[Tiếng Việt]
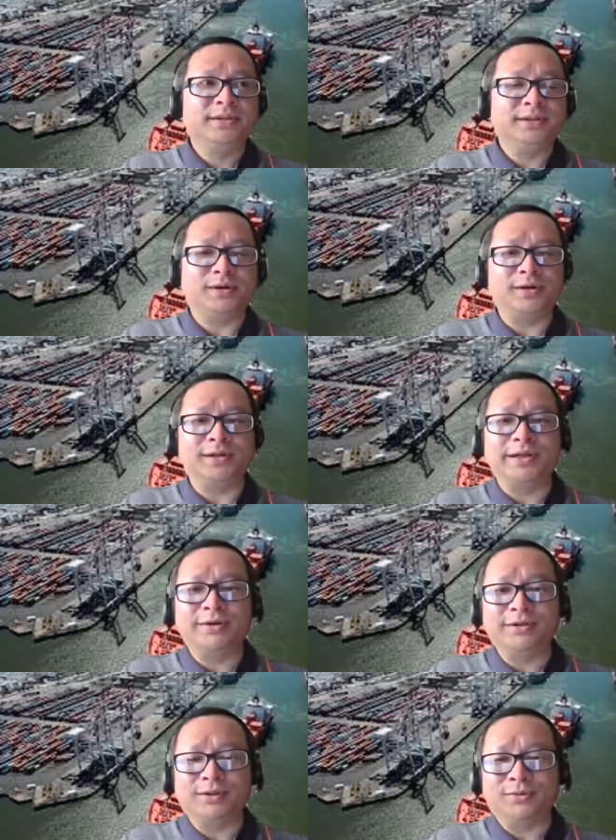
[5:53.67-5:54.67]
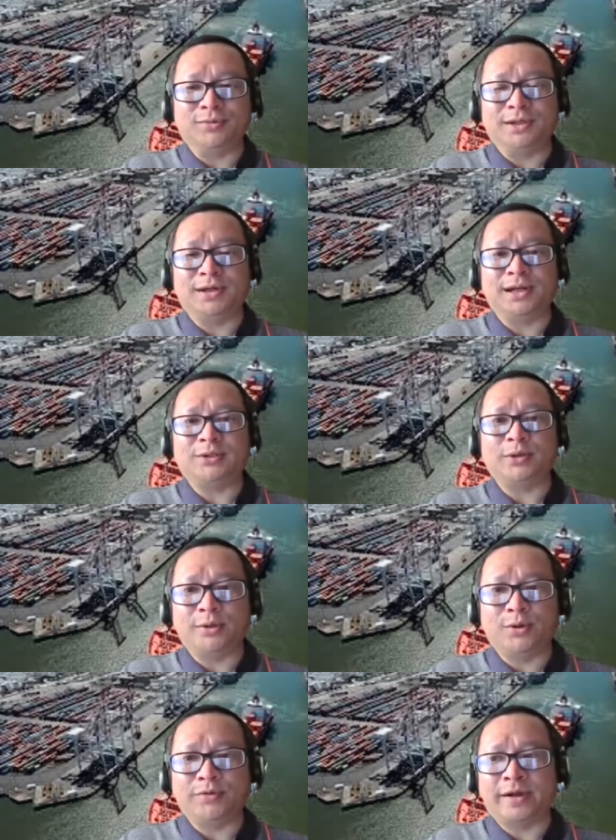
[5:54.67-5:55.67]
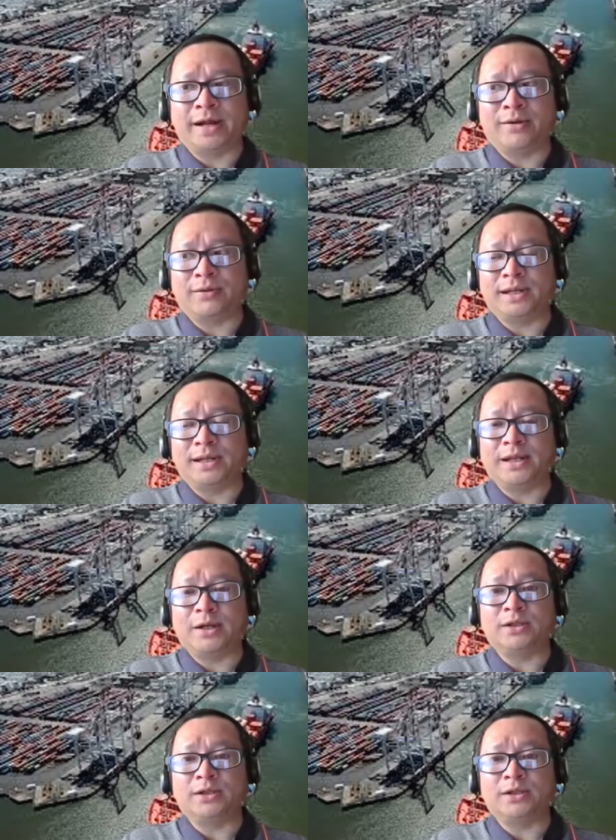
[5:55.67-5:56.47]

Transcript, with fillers: Thì còn nghiên cứu ứng dụng thì nó lại tùy thuộc vào cái giai,